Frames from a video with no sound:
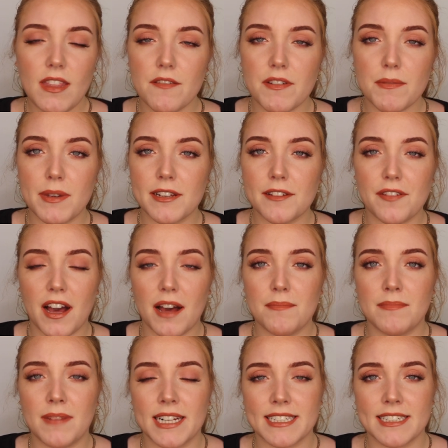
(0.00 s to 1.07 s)
wenn man die
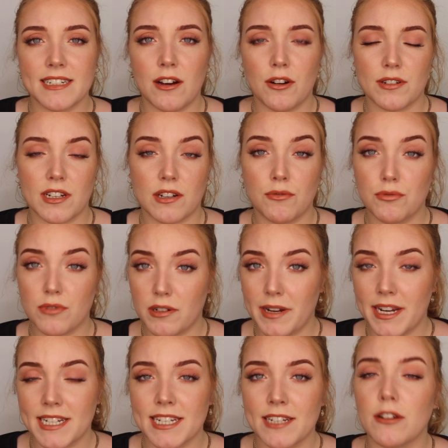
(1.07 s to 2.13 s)
Farben halt in auch einer guten
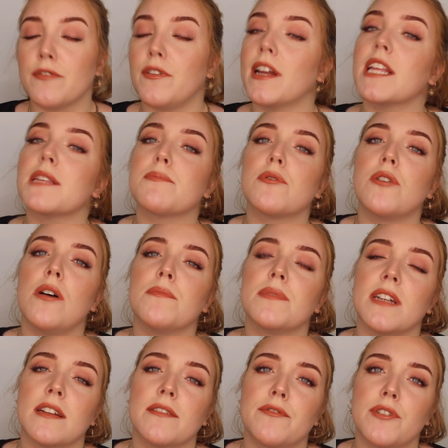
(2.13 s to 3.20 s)
Qualität noch woanders
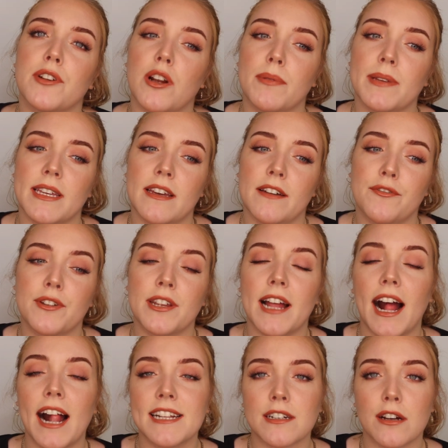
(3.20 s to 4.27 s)
bekommt, dann würde ich, glaube ich, eher für
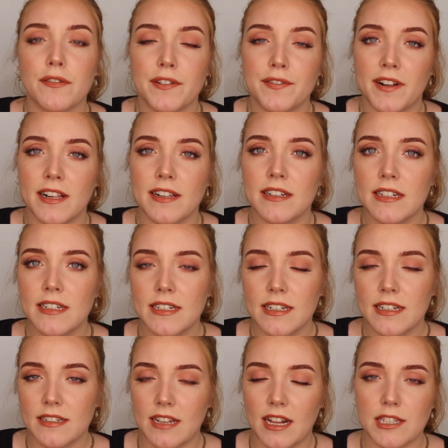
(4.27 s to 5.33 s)
den Alltag auf jeden Fall
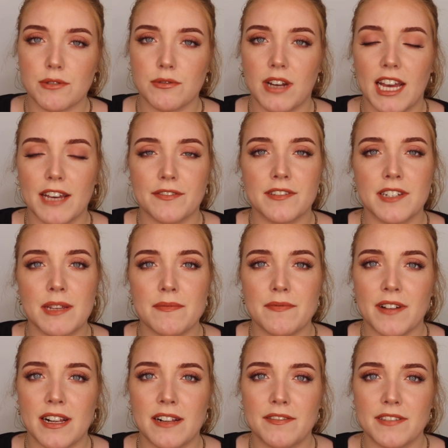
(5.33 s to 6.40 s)
da zu greifen,
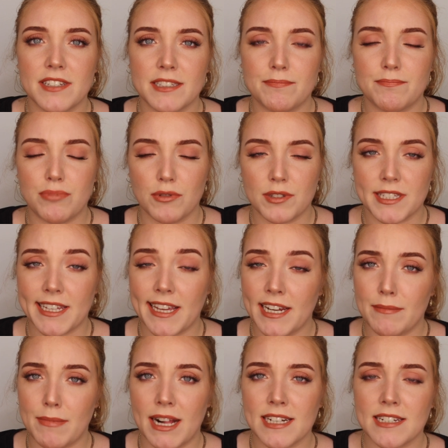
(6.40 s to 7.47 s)
eben weil ich benutze die
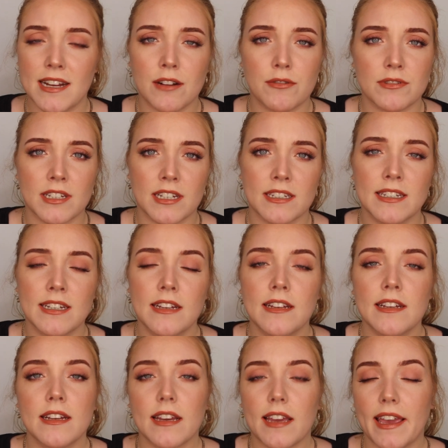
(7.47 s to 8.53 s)
gerne im Alltag und dann
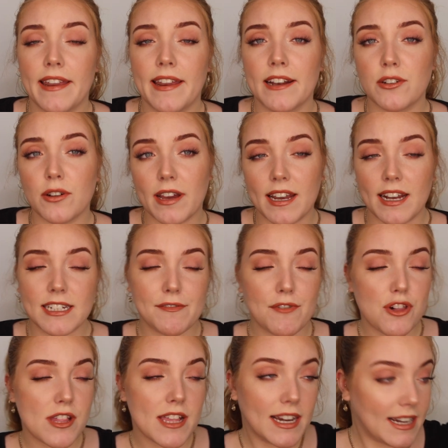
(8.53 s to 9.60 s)
gehen die doch
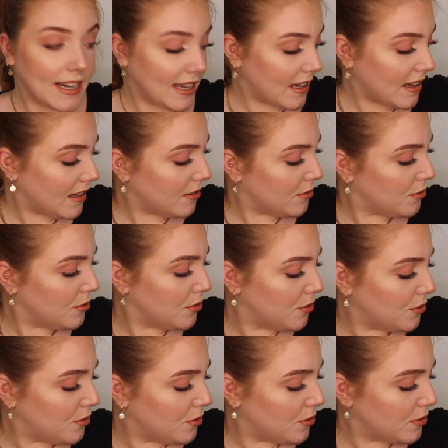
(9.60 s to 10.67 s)
relativ schnell leer
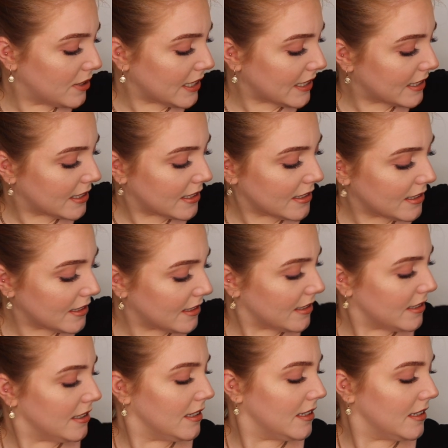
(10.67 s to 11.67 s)
und das äh,